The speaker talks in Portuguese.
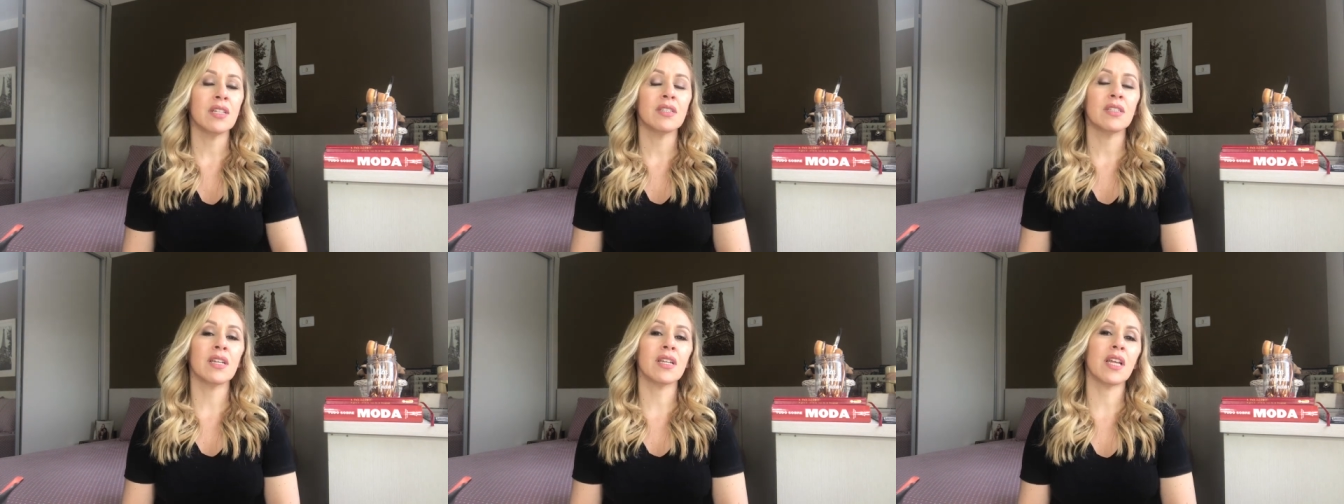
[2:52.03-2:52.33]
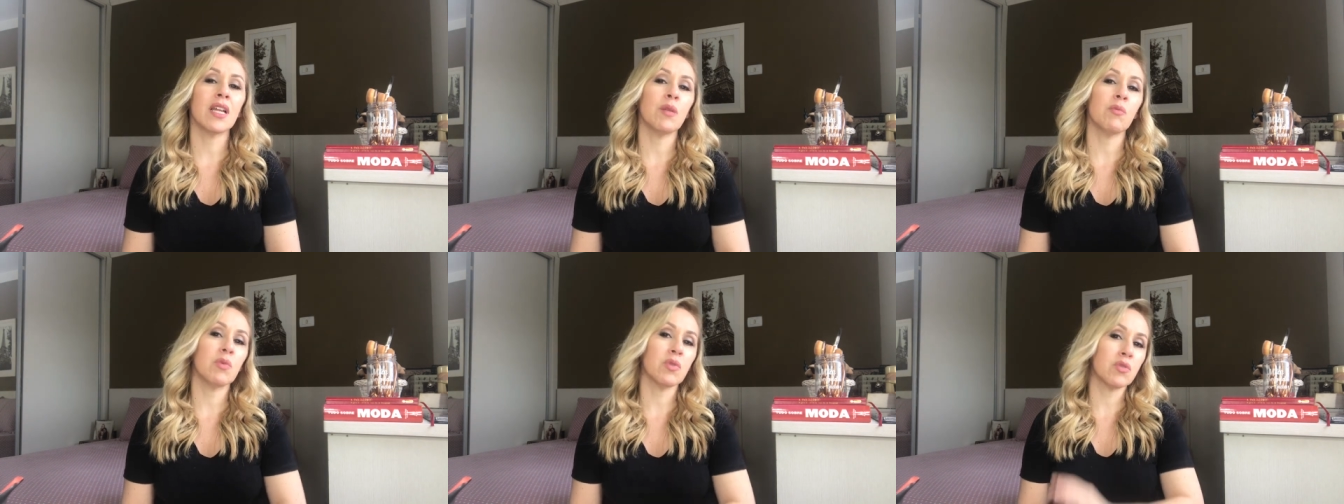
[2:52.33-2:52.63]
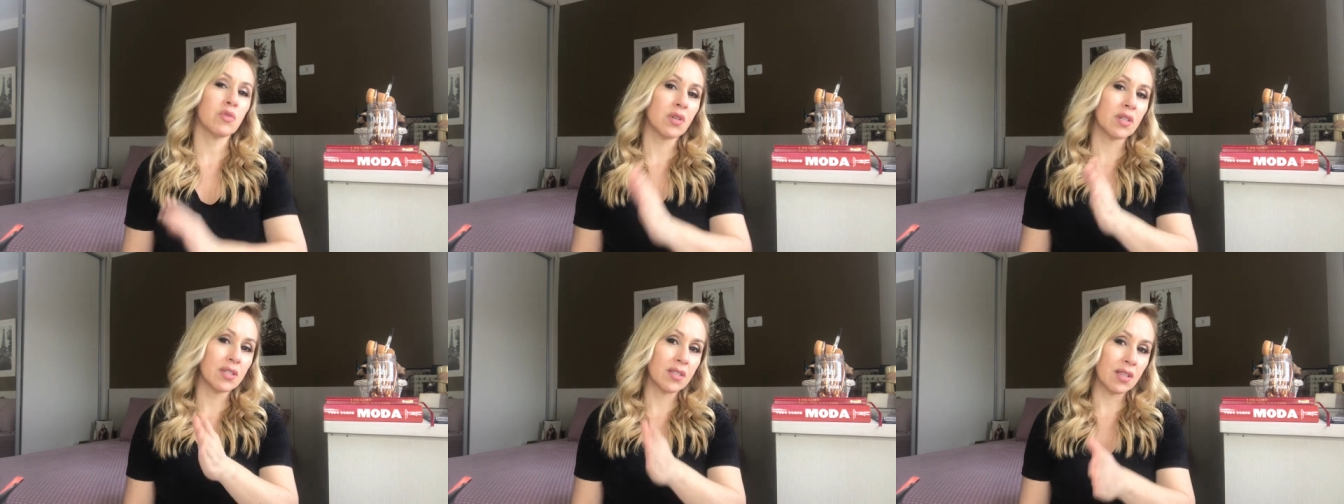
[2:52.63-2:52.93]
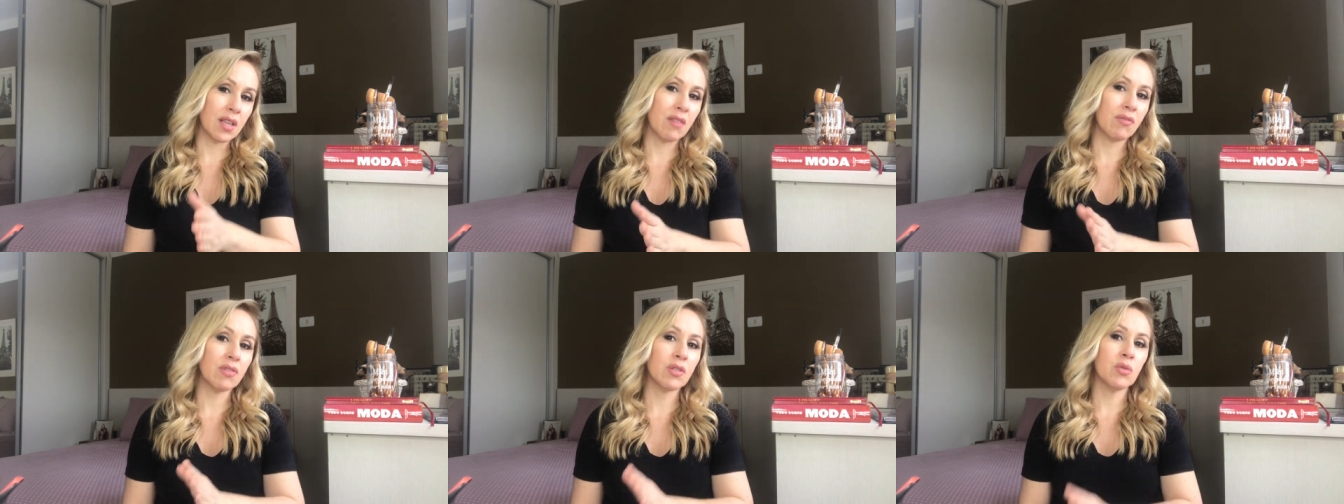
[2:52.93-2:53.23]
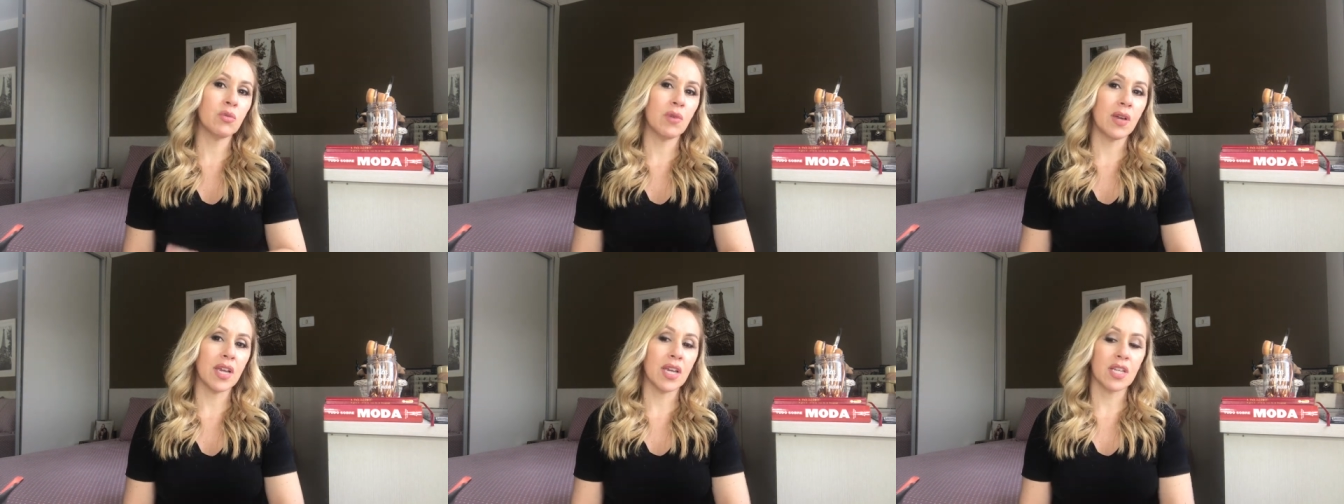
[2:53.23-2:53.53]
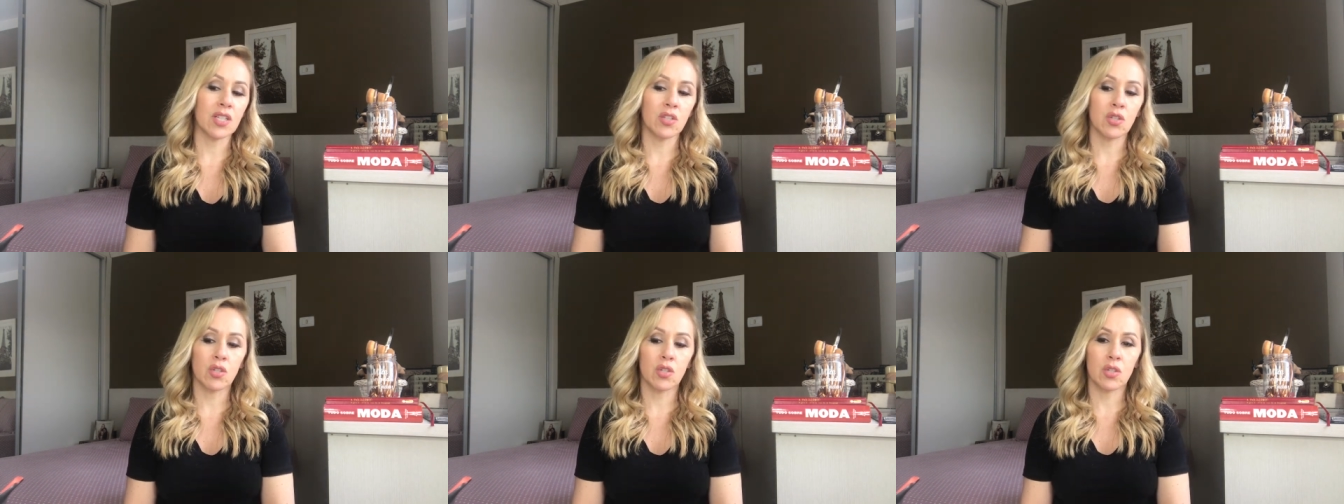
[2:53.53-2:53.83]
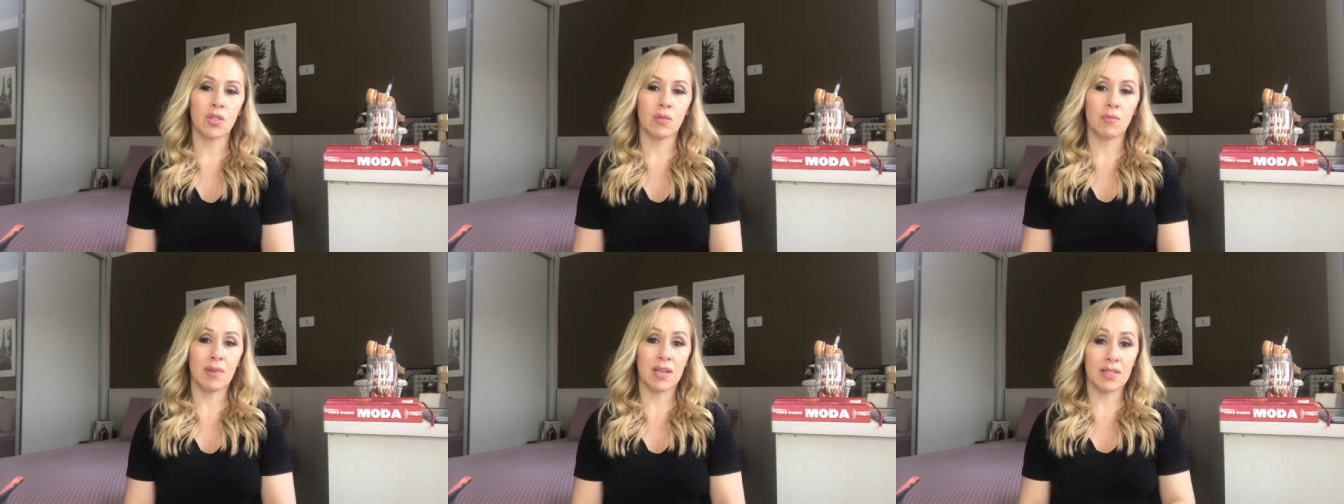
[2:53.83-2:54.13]
daquela pessoa que estava
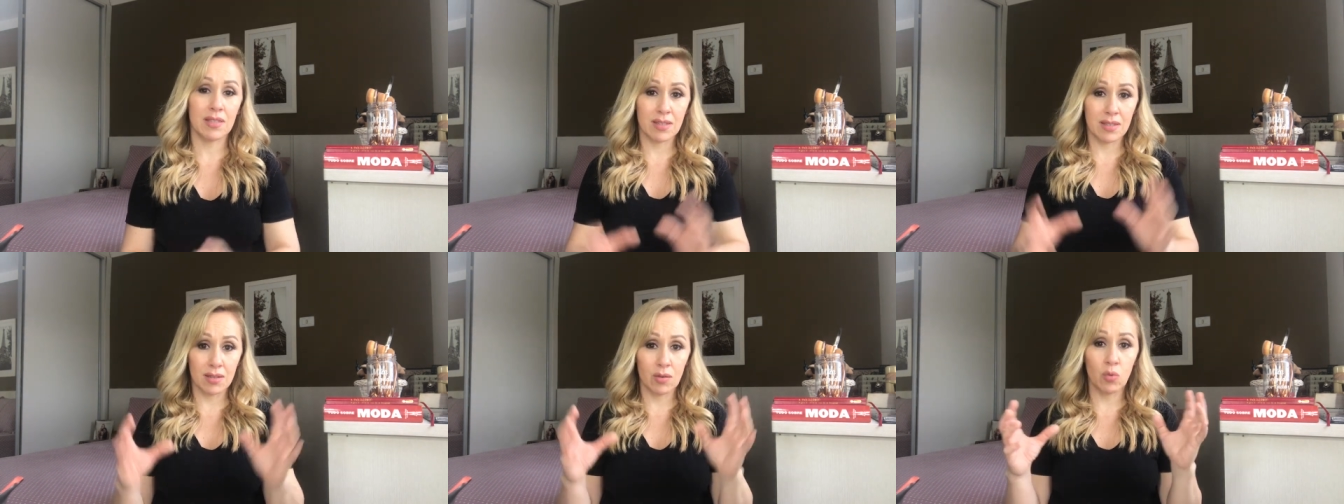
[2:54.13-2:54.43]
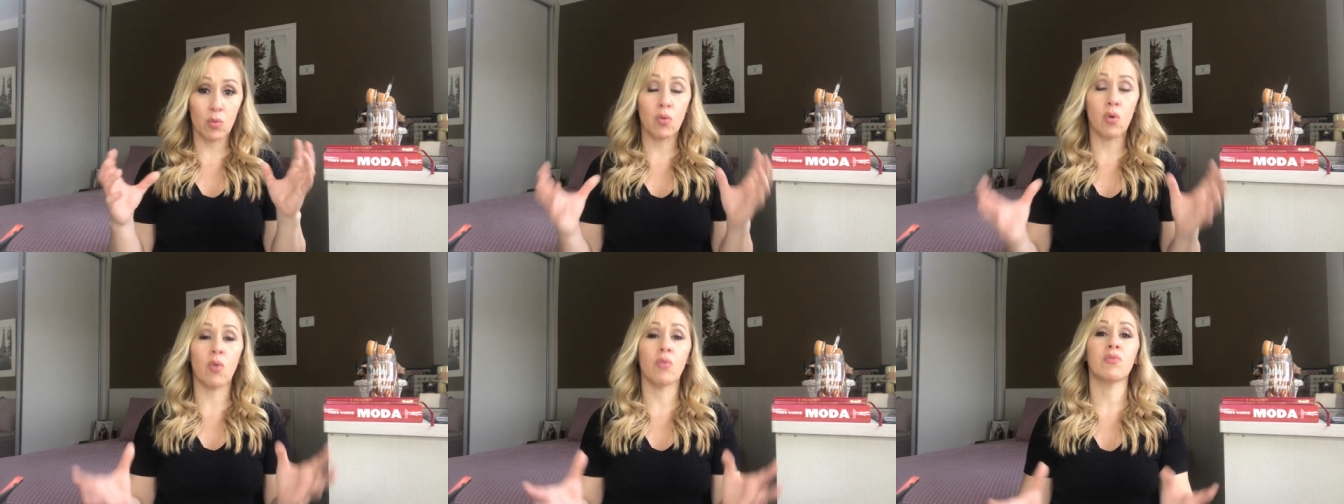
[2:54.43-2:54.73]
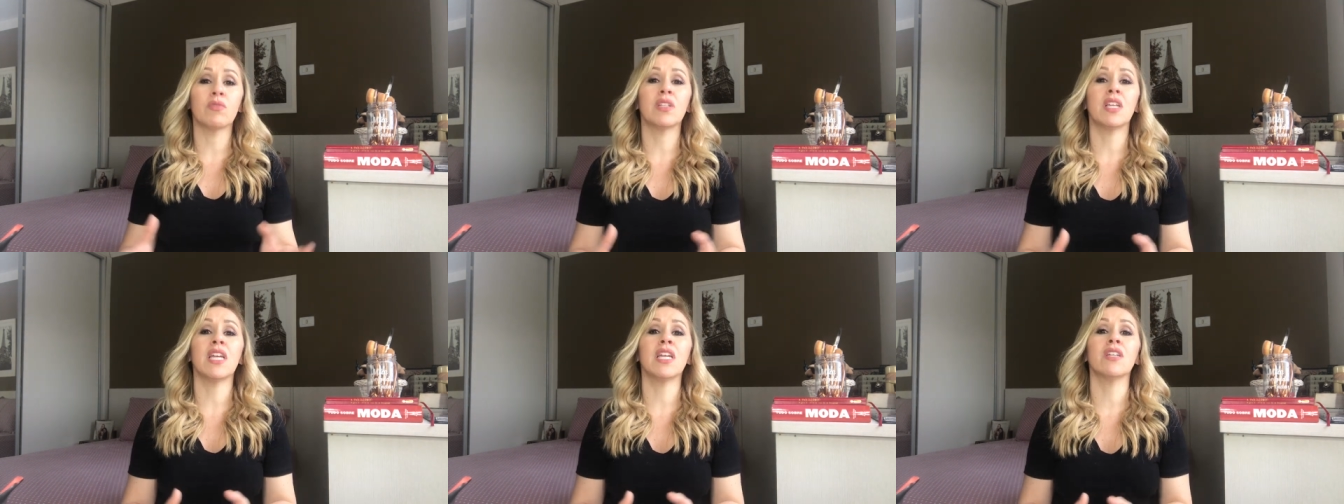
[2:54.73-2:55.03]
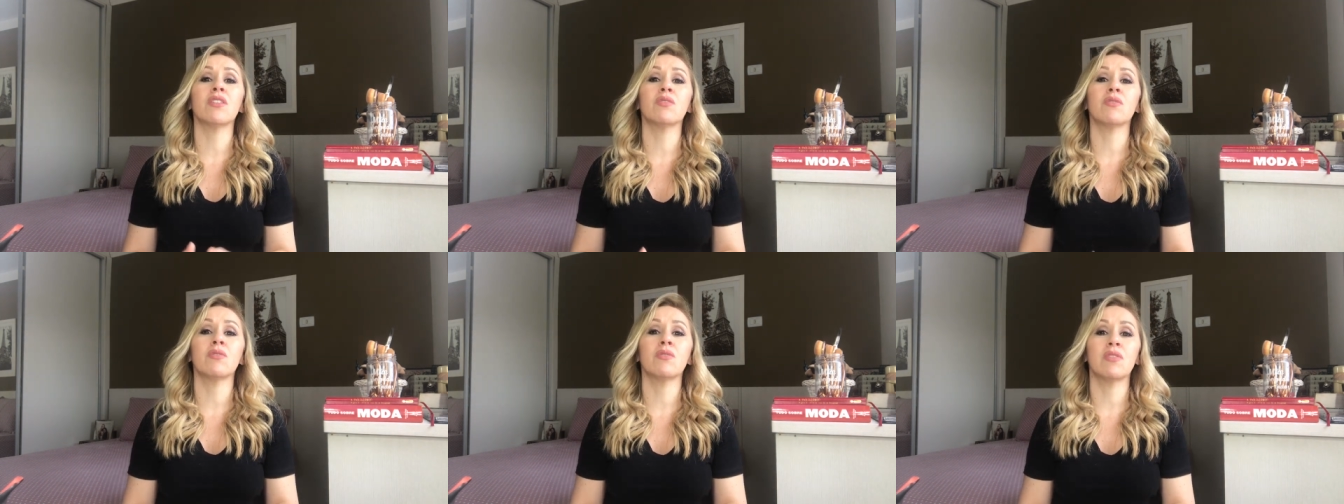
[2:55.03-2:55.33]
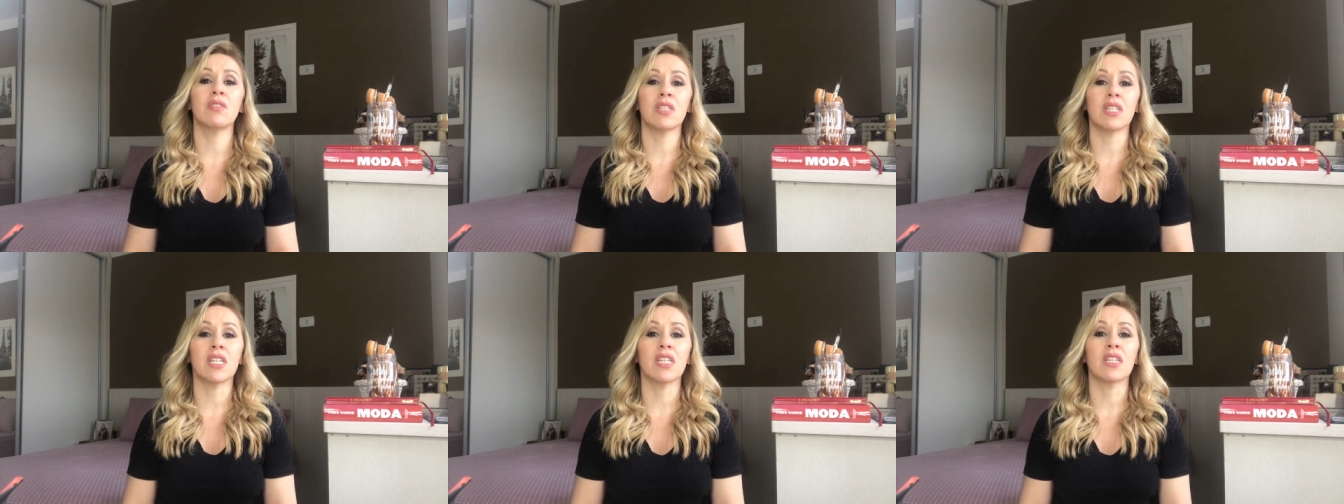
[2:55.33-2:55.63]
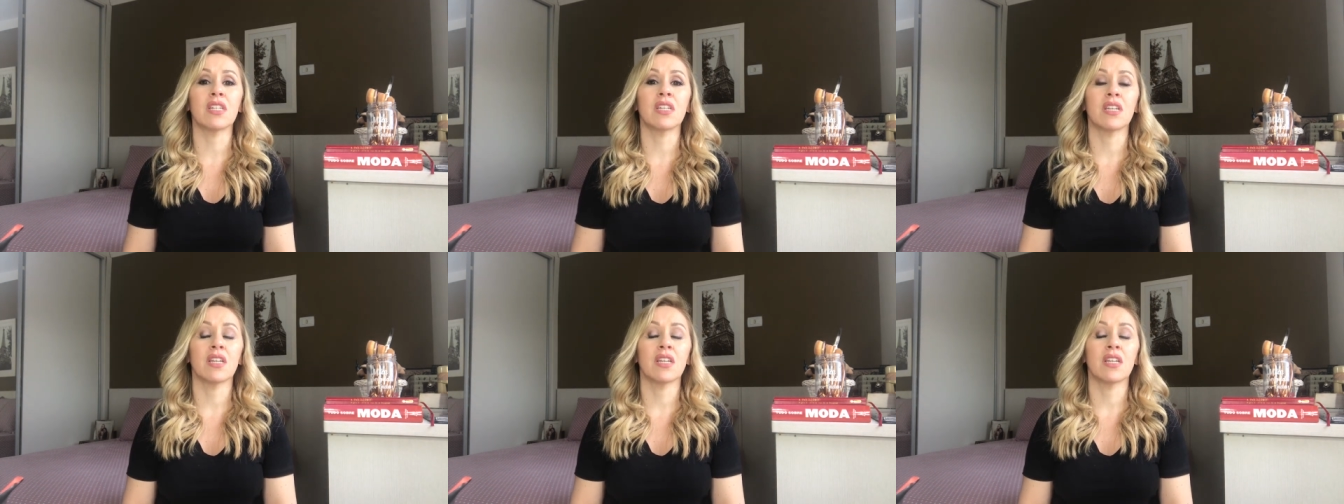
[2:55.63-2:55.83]
doente, mas o contexto sim.